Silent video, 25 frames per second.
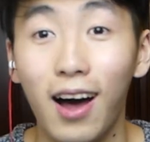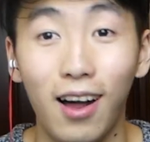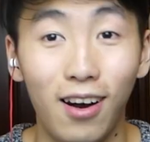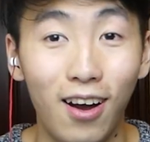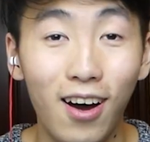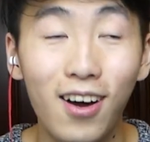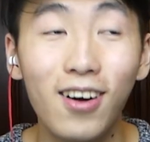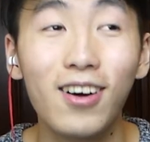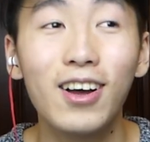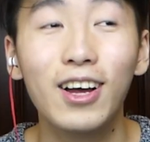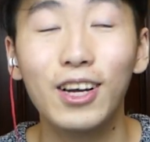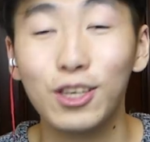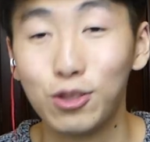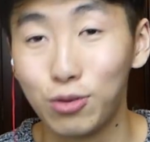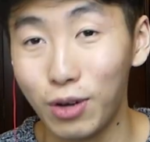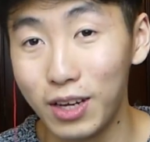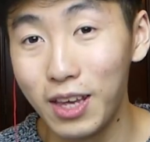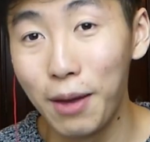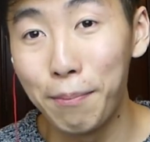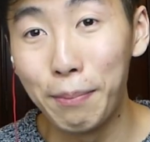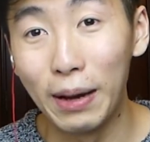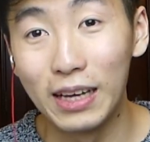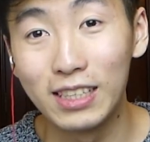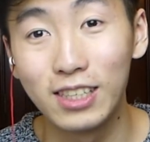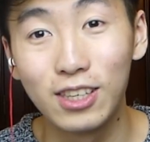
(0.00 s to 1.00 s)
Alors,
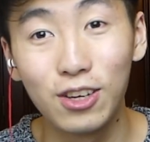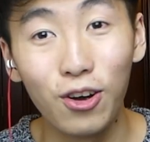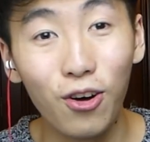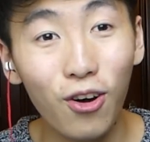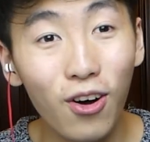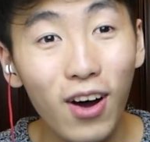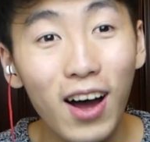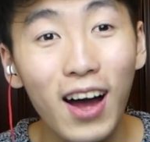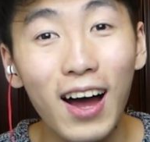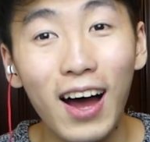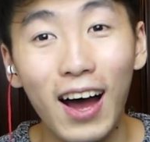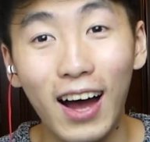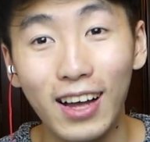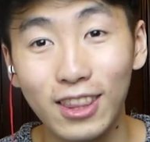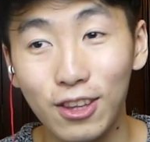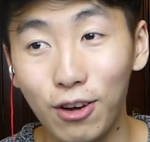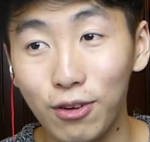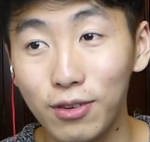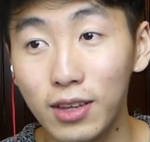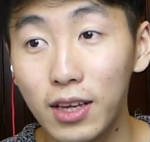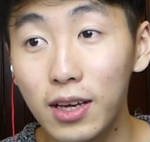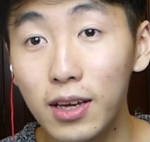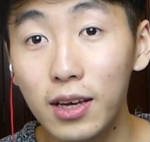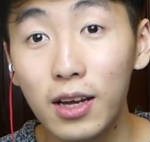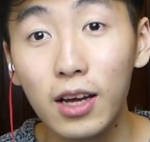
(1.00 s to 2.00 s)
soyez patient,
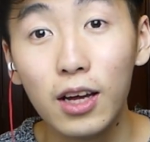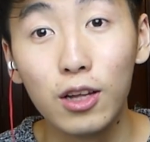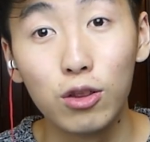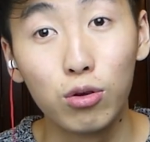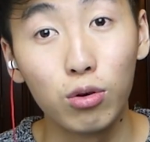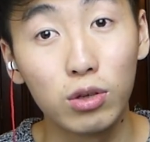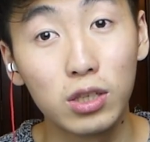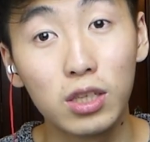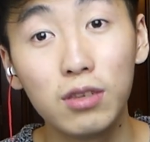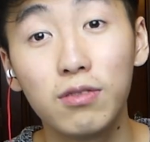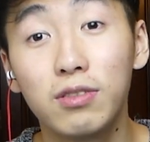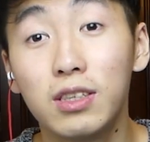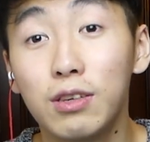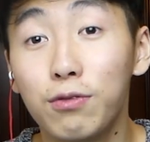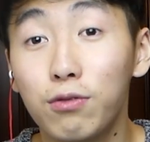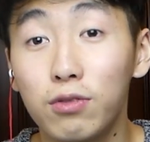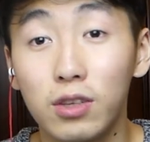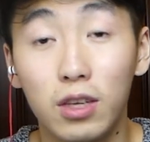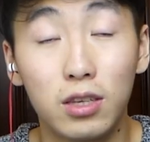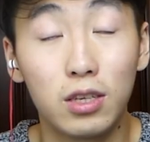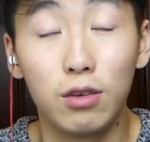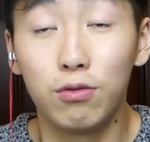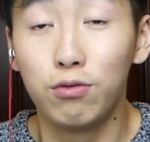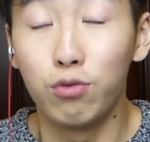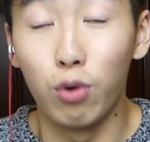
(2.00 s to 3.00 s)
attendez, donc si vous,
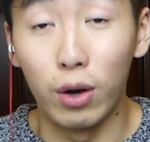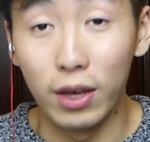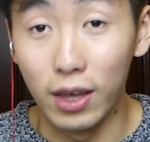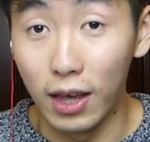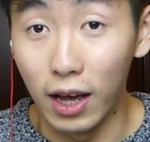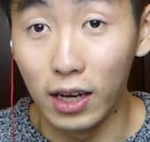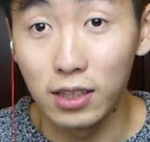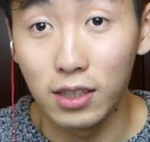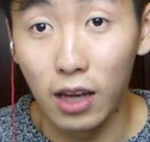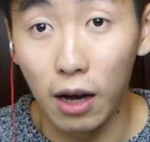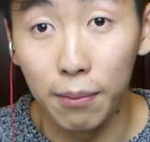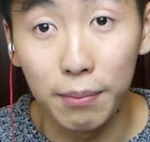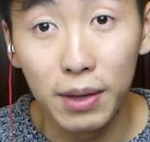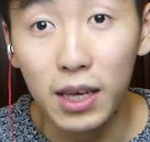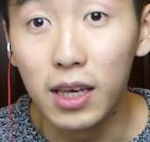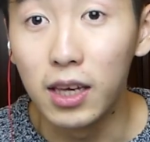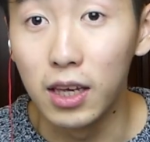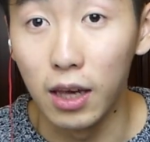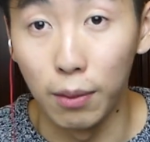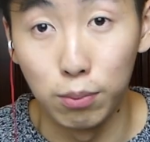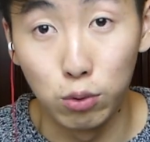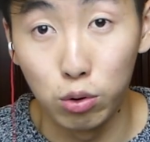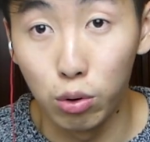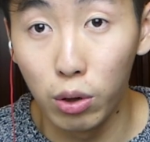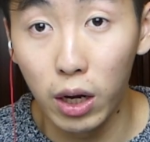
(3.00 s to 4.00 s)
si vous voyez un arby
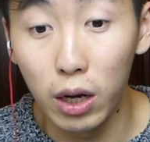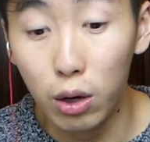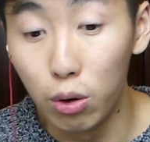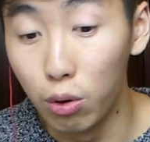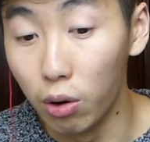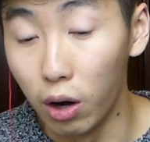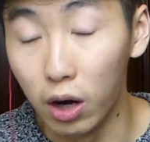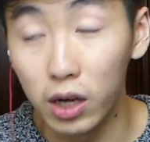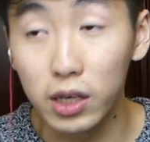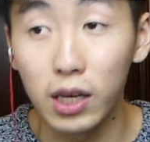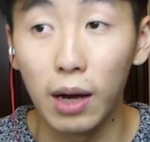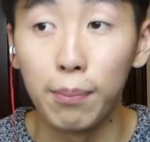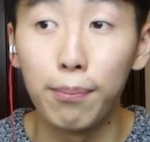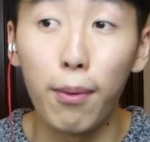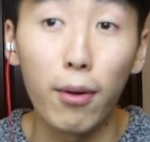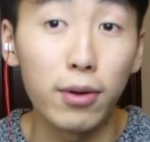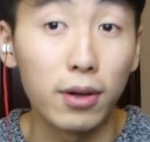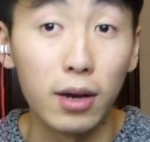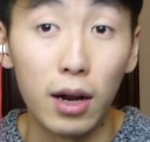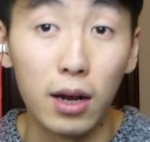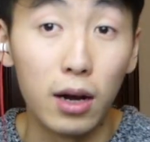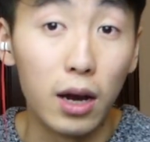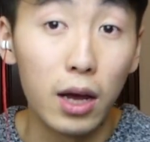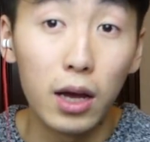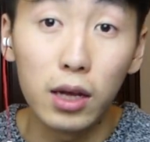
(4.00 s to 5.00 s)
capturez-le, hein, qu'importe
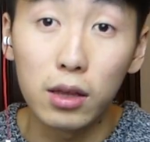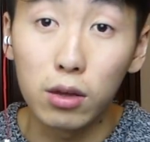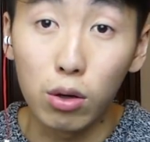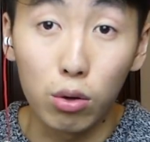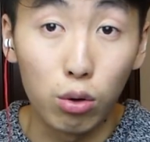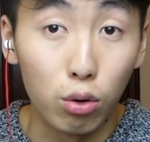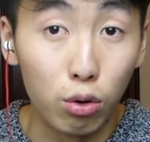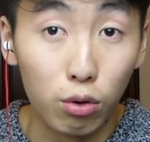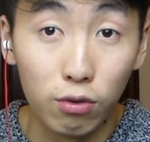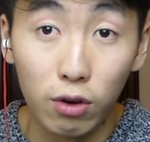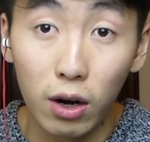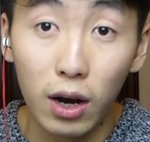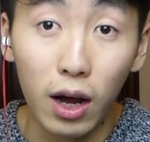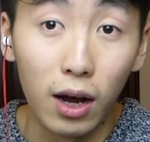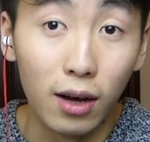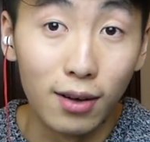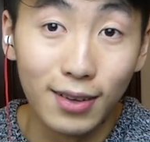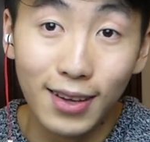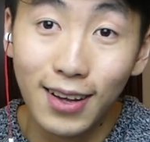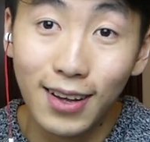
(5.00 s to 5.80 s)
la lettre, euh, voilà,